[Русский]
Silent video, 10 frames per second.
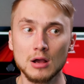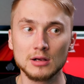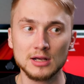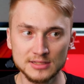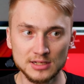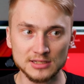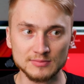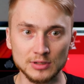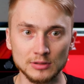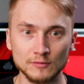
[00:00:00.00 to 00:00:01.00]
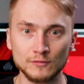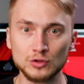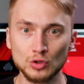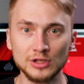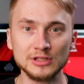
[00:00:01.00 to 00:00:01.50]
Казалось бы,
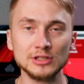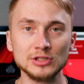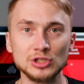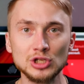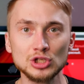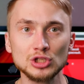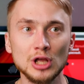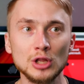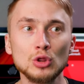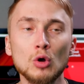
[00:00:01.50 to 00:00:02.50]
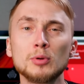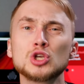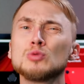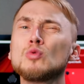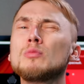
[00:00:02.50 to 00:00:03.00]
все идентично, но
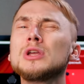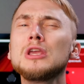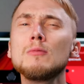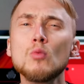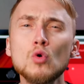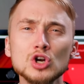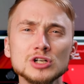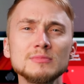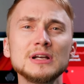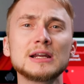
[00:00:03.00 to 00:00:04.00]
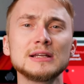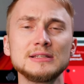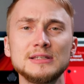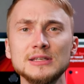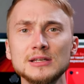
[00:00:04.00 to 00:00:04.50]
почему мы не можем
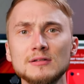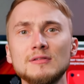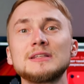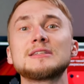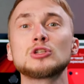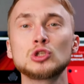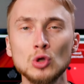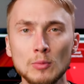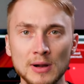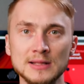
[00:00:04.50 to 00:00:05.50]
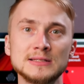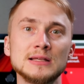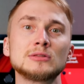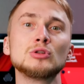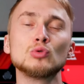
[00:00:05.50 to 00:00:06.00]
гарантировать
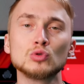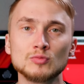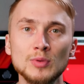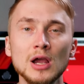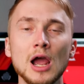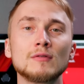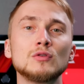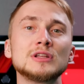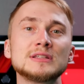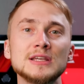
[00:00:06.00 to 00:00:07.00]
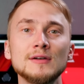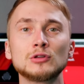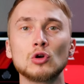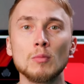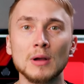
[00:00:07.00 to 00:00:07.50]
стопроцентный успех iPhone SE
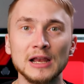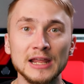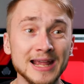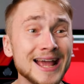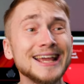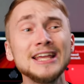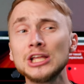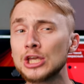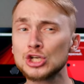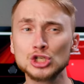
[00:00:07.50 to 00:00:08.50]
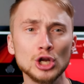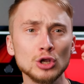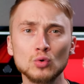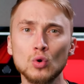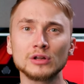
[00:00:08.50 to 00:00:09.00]
второго поколения и такие же
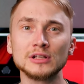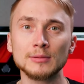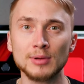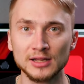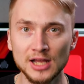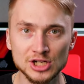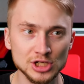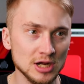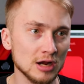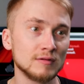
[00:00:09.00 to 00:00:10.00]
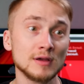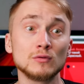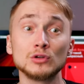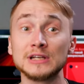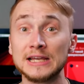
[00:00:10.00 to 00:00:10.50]
рекордные продажи, как в
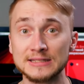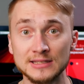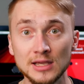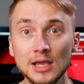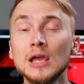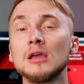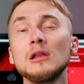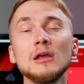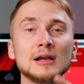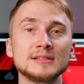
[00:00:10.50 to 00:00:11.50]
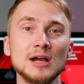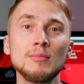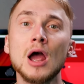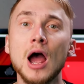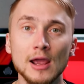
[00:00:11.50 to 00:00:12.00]
iPhone SE или хотя
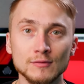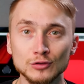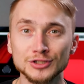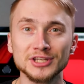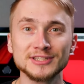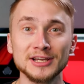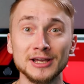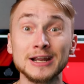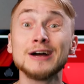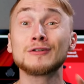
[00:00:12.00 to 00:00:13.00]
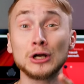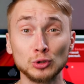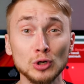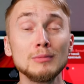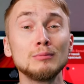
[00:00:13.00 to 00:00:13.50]
бы iPhone 10R, в
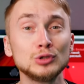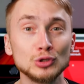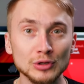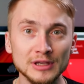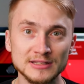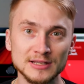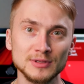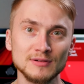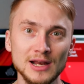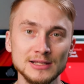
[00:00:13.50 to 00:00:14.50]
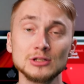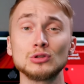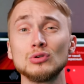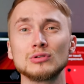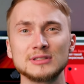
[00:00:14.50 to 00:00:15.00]
котором многие сомневались,
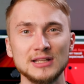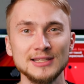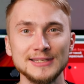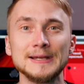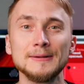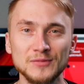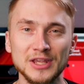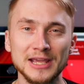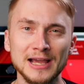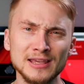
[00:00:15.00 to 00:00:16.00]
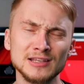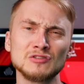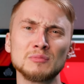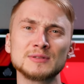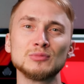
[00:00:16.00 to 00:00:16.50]
но, кстати, не я. Если
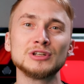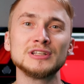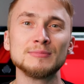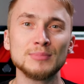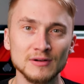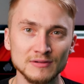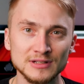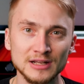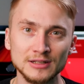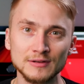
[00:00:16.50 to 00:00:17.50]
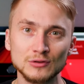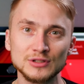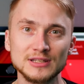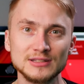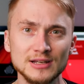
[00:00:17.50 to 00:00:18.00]
вы посмотрите первый взгляд на iPhone
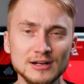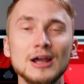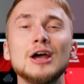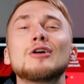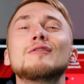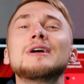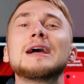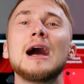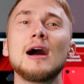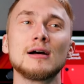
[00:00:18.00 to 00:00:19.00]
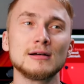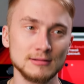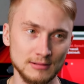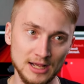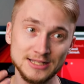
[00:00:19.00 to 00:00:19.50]
10R, вы э,
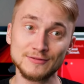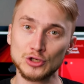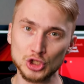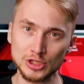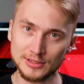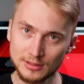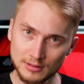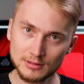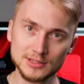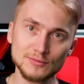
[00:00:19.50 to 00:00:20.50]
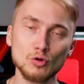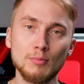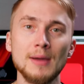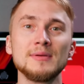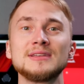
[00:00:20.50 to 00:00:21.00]
освежите свою
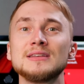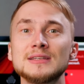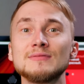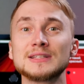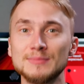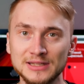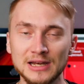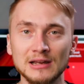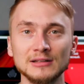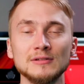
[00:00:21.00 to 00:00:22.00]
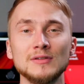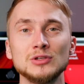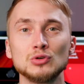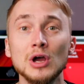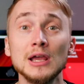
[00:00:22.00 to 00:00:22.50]
память, если вы смотрели это
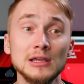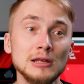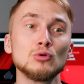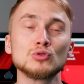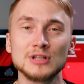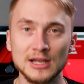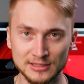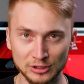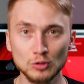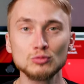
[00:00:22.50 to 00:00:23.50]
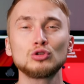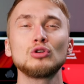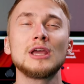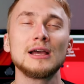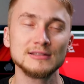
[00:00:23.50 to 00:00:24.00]
видео, или узнаете о том, что
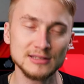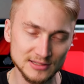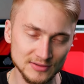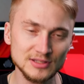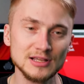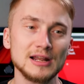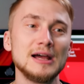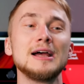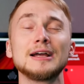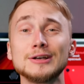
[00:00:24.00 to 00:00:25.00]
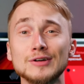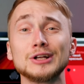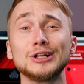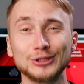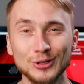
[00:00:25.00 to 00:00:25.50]
я действительно
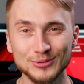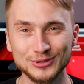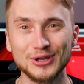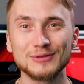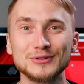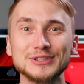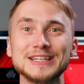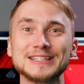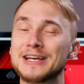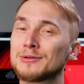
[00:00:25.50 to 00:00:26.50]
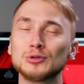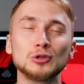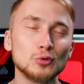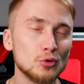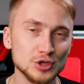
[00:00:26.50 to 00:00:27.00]
говорил о том, что iPhone 10R
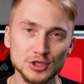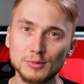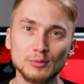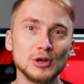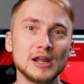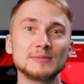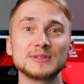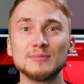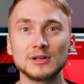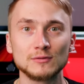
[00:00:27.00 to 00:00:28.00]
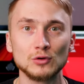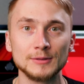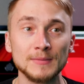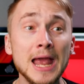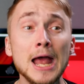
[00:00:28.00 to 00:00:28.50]
будет очень популярным
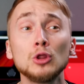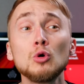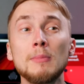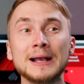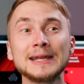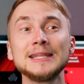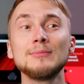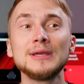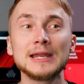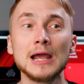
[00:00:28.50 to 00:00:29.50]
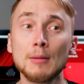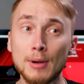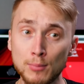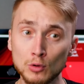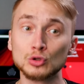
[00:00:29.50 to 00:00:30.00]
смартфоном. Ну, по крайней мере, по
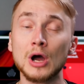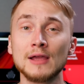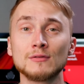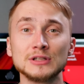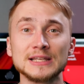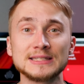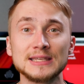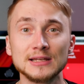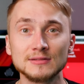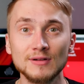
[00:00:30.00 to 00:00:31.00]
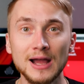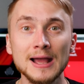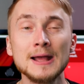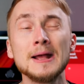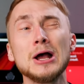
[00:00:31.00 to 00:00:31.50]
поводу iPhone SE 2,
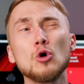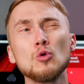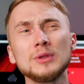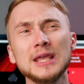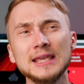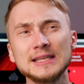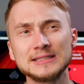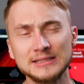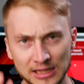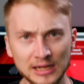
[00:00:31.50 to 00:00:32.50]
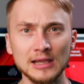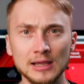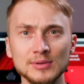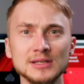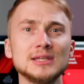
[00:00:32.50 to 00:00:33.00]
у меня есть три
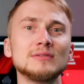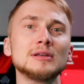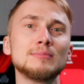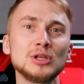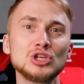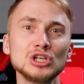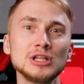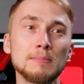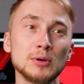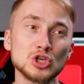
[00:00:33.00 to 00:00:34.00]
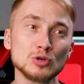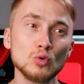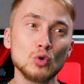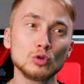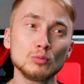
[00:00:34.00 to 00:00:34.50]
объективные причины,
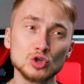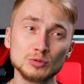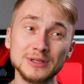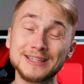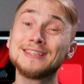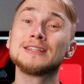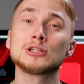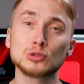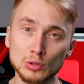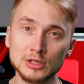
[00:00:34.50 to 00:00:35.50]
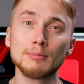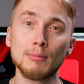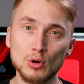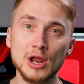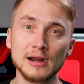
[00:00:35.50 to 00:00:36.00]
почему он может быть не настолько
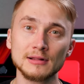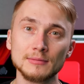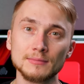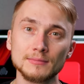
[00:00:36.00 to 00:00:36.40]
популярным.